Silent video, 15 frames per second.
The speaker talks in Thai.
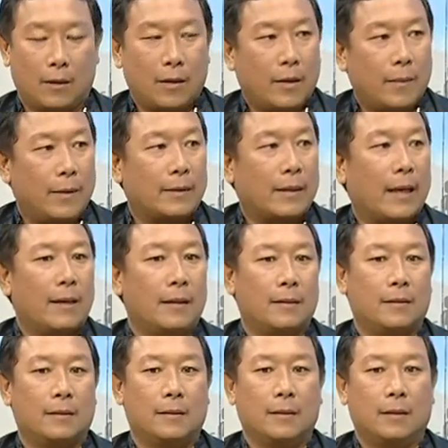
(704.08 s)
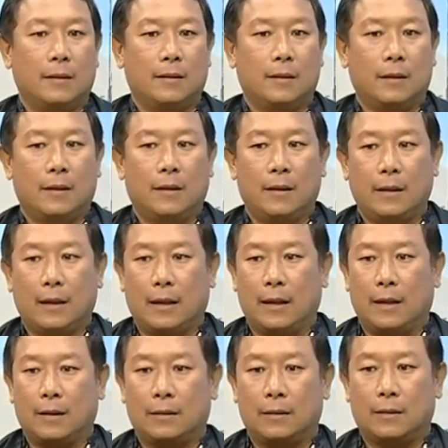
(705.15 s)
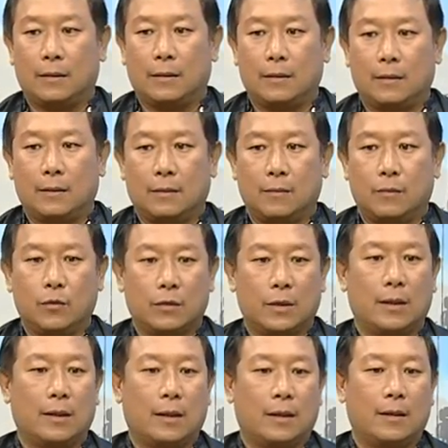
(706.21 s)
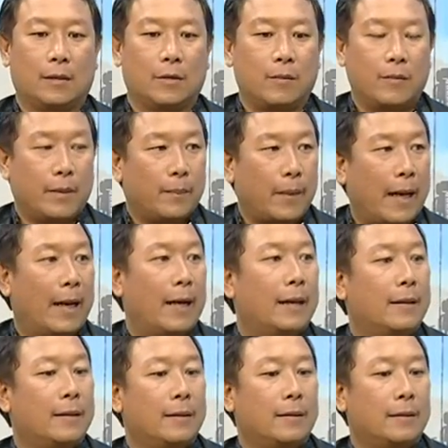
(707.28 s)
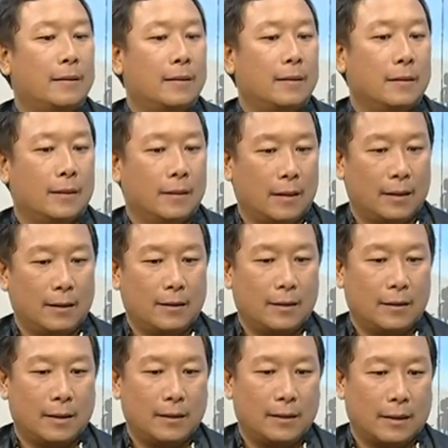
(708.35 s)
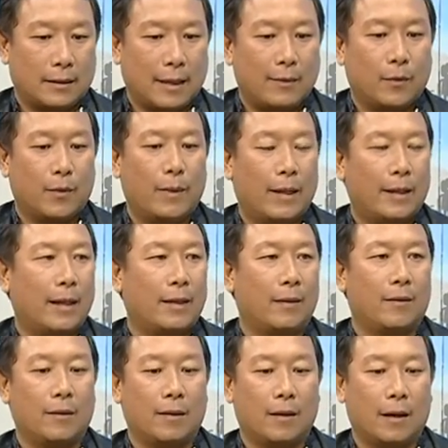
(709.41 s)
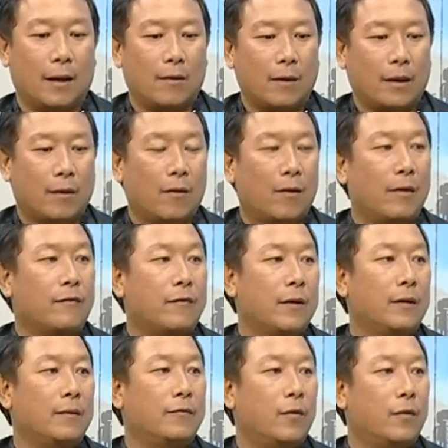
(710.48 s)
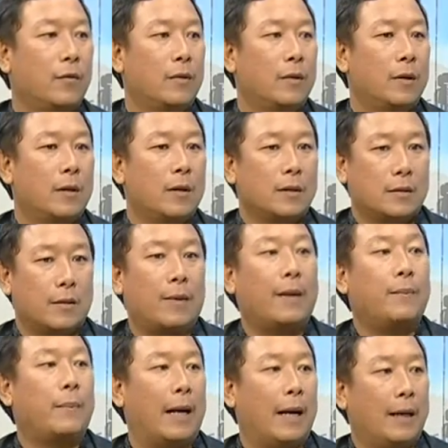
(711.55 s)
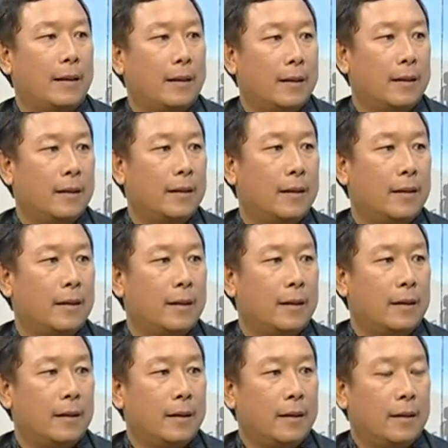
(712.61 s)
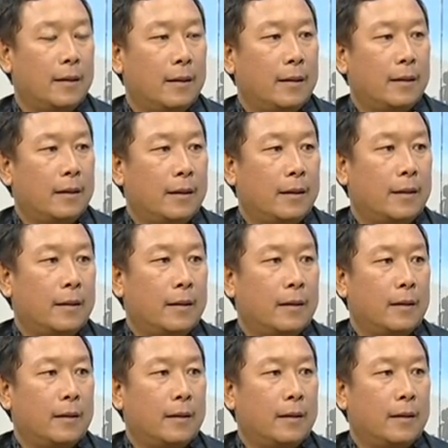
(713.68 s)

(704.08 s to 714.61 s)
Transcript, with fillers: เราก็เลยไปตั้ง ทีนี้มูเซอร์เนี่ยคือต้องมีป่า ถึงถึงจะตั้งหมู่บ้านได้เนี่ยก็คือเขาก็เลยค่อยๆฟื้นฟูสภาพป่าราะเดิมทีทราบว่าเป็น